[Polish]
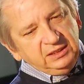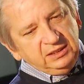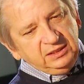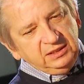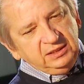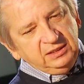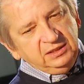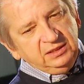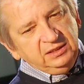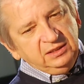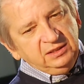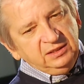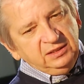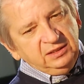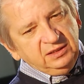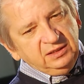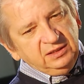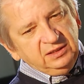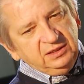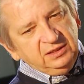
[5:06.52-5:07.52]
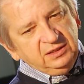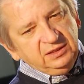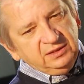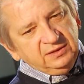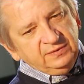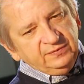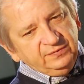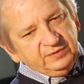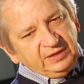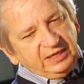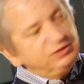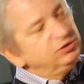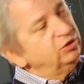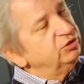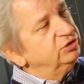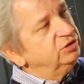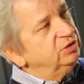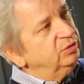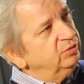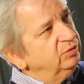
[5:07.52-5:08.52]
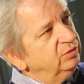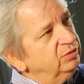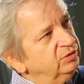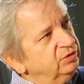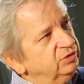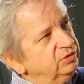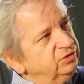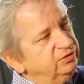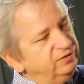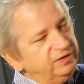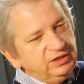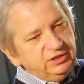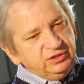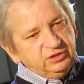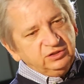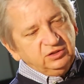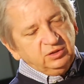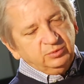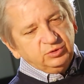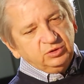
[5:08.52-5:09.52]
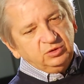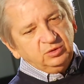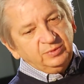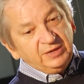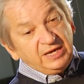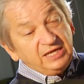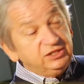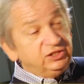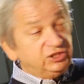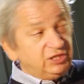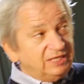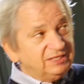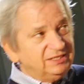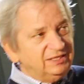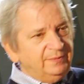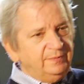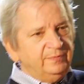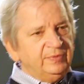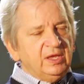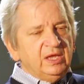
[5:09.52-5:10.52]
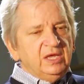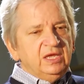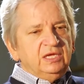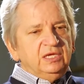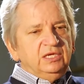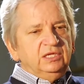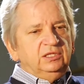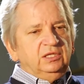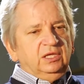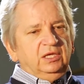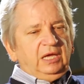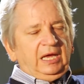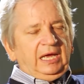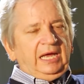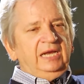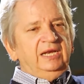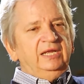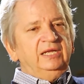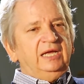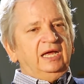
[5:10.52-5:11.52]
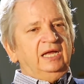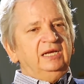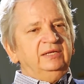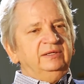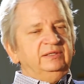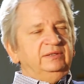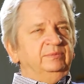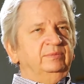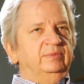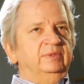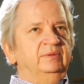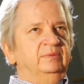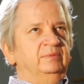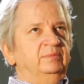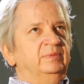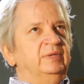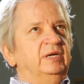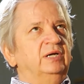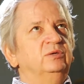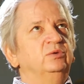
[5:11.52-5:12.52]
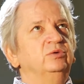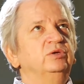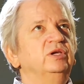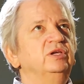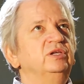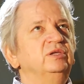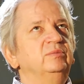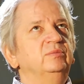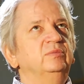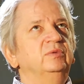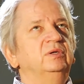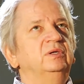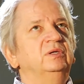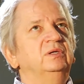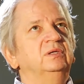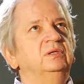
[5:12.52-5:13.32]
e, aktorzy są świeżi, dobrze dobrani czasem, I, ale, ale e, brakuje im, e,